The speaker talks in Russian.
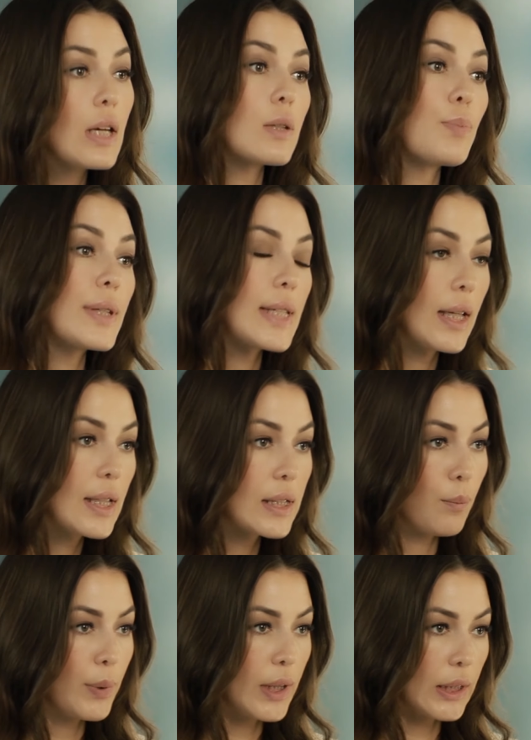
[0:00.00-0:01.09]

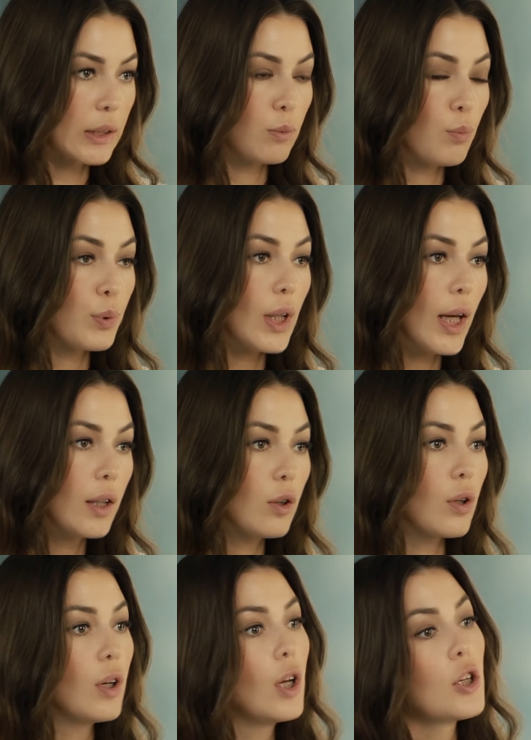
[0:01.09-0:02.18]
Специалисты по детскому
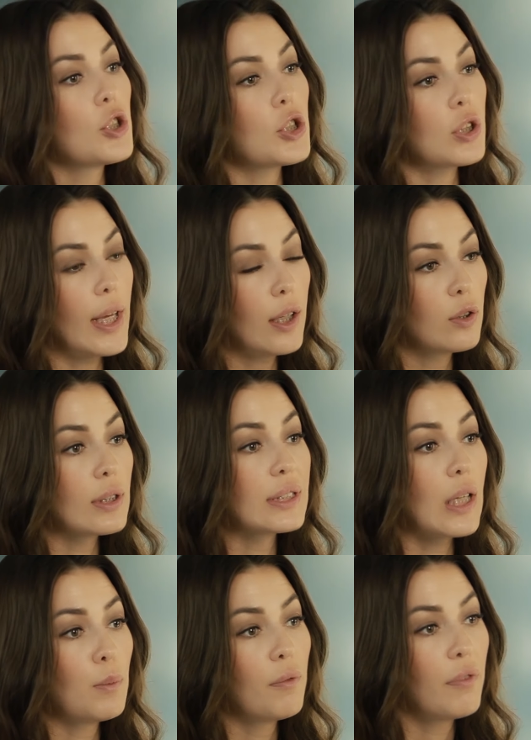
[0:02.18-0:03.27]
питанию считают
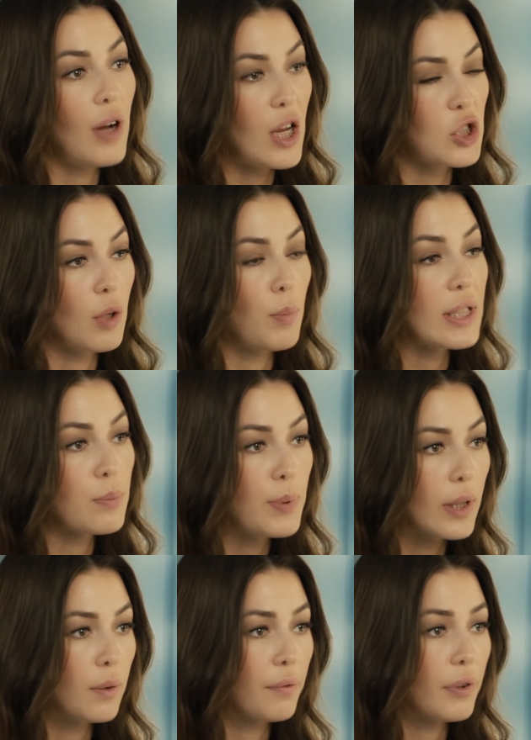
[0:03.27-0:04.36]
самым важным
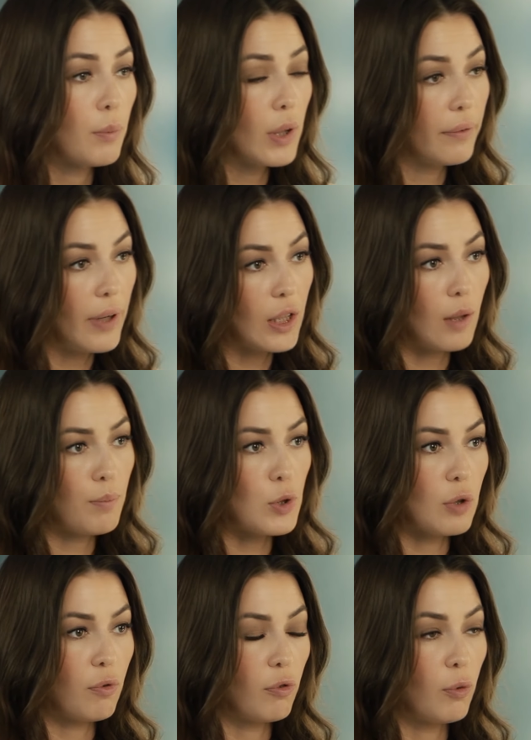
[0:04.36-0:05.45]
аспектом формирования
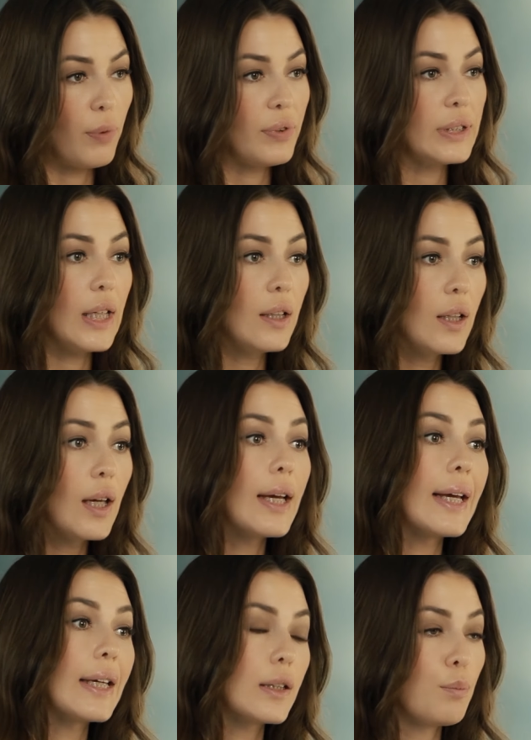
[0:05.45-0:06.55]
пищевого поведения –
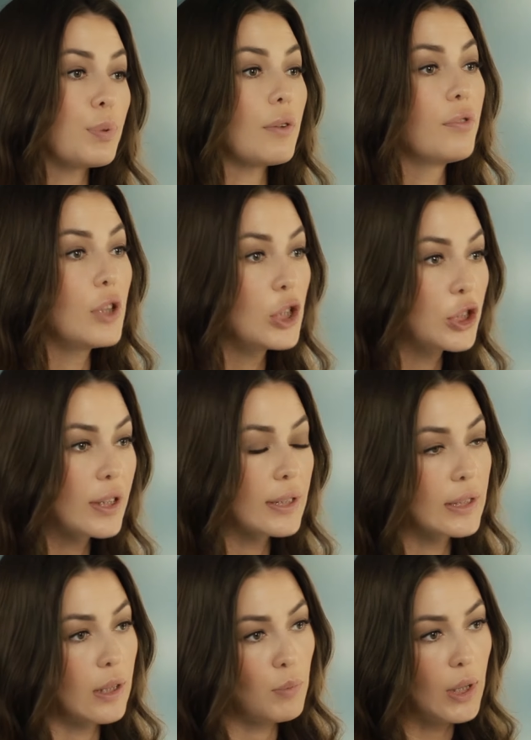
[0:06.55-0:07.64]
это привычки
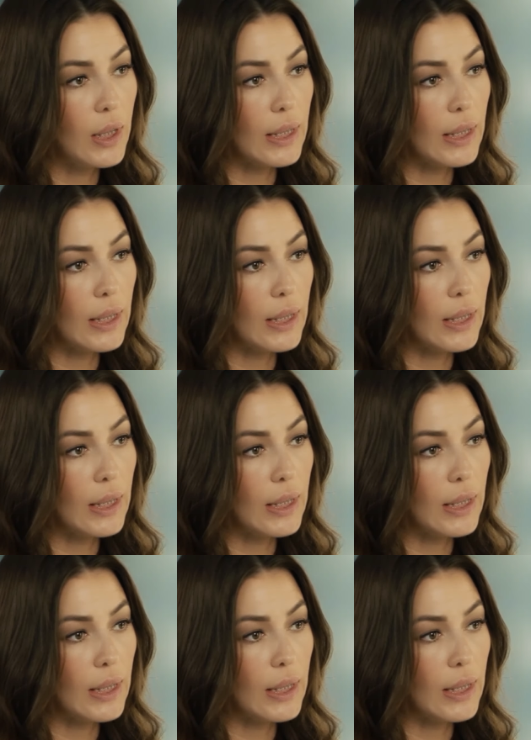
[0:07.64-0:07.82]
самих